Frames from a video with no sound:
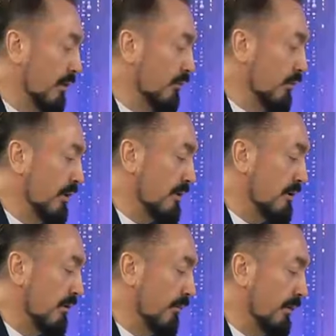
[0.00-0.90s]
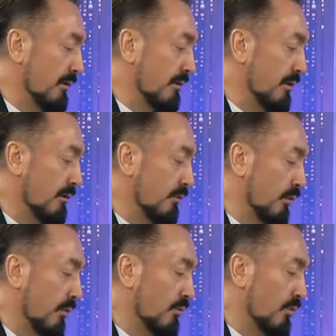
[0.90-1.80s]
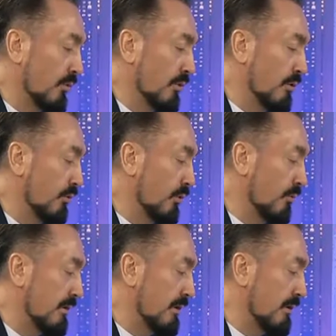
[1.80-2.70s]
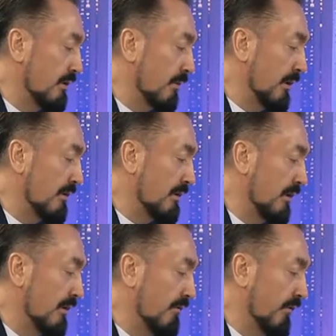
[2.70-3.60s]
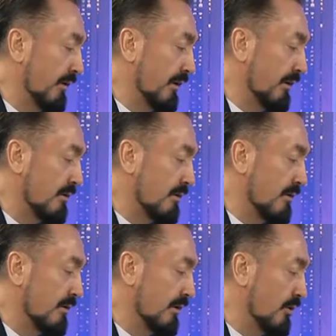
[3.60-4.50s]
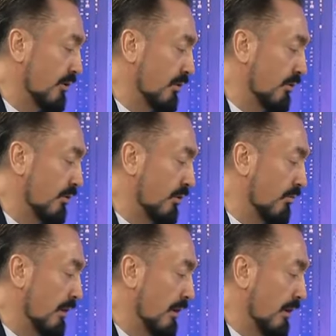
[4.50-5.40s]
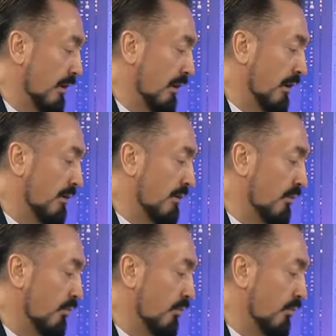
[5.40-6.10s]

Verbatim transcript: bu gece cevaplandırırsanız sorularım. Çünkü izliyorum size çabalarınız, gayretiniz ve fedakarlığınız için size teşekkür ediyorum. Henry